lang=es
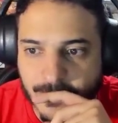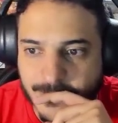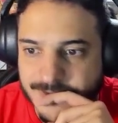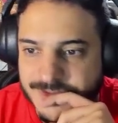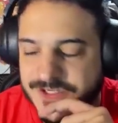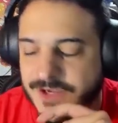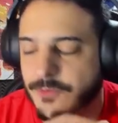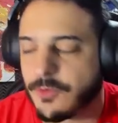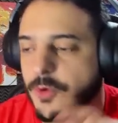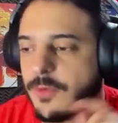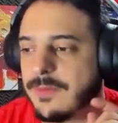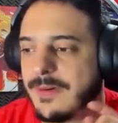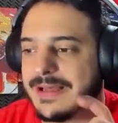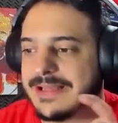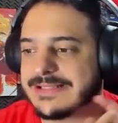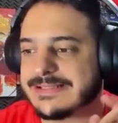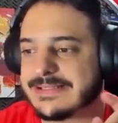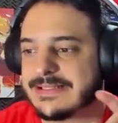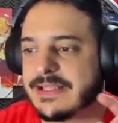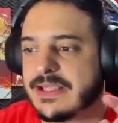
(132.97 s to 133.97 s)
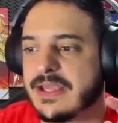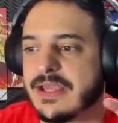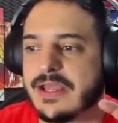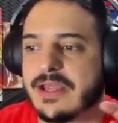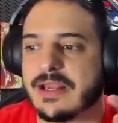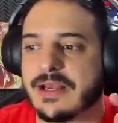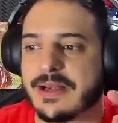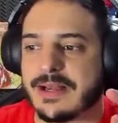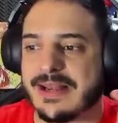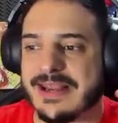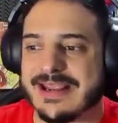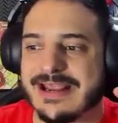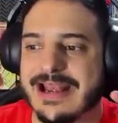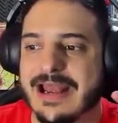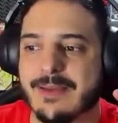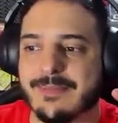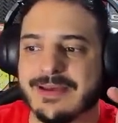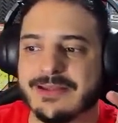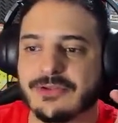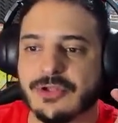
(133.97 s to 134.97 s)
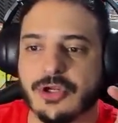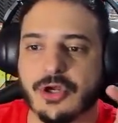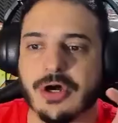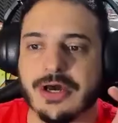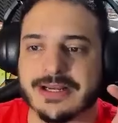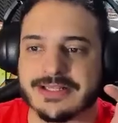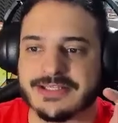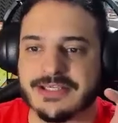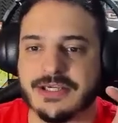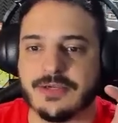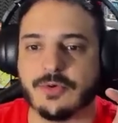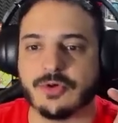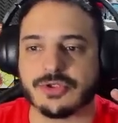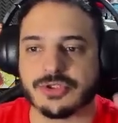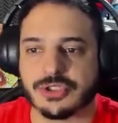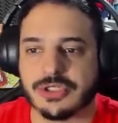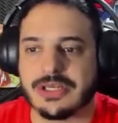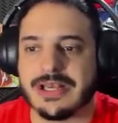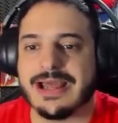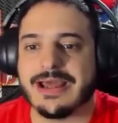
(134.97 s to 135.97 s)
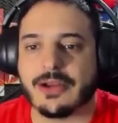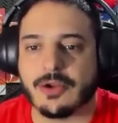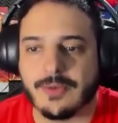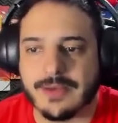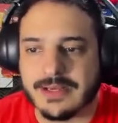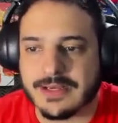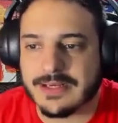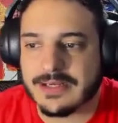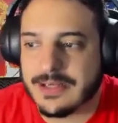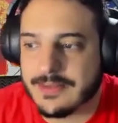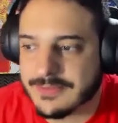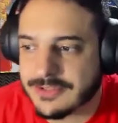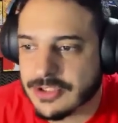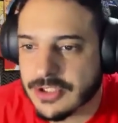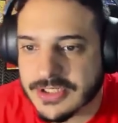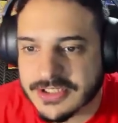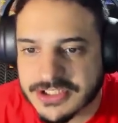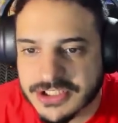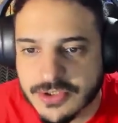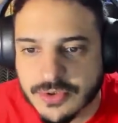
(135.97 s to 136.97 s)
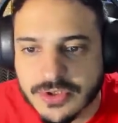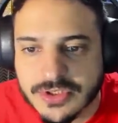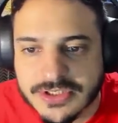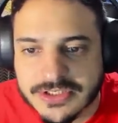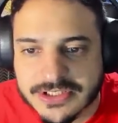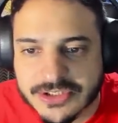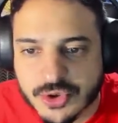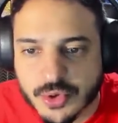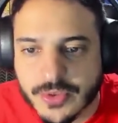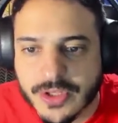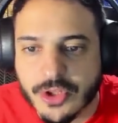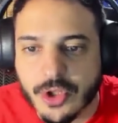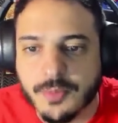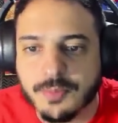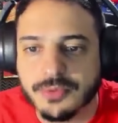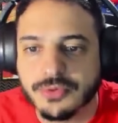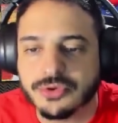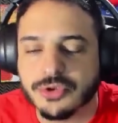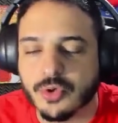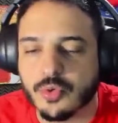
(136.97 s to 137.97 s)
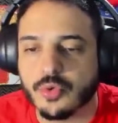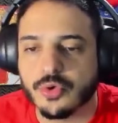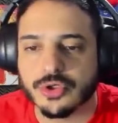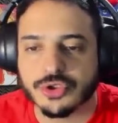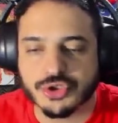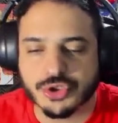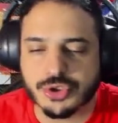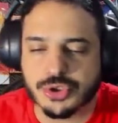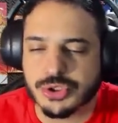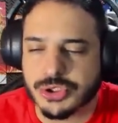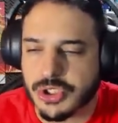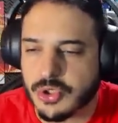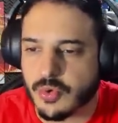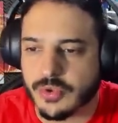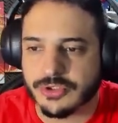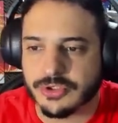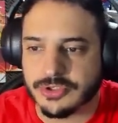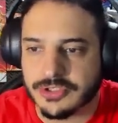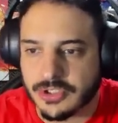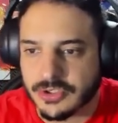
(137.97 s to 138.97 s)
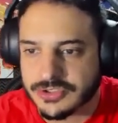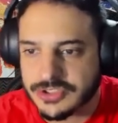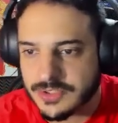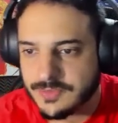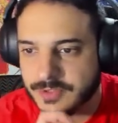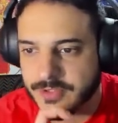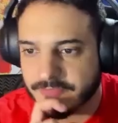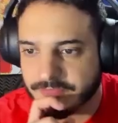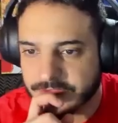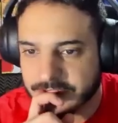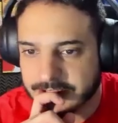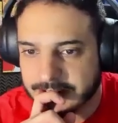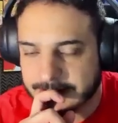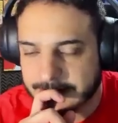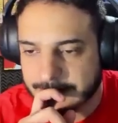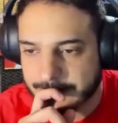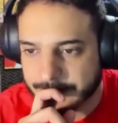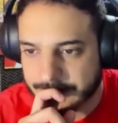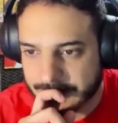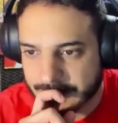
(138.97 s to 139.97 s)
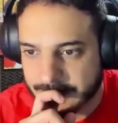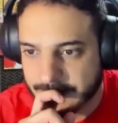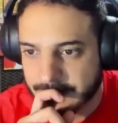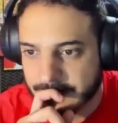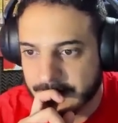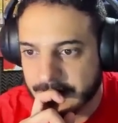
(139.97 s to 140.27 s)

O sea, vos vas ah, reclamando los archivos. Claro, vas reclamando los archivos y te sube a 2.1. Yo no sé cuánto tengo, ya me voy a fijar en la mía.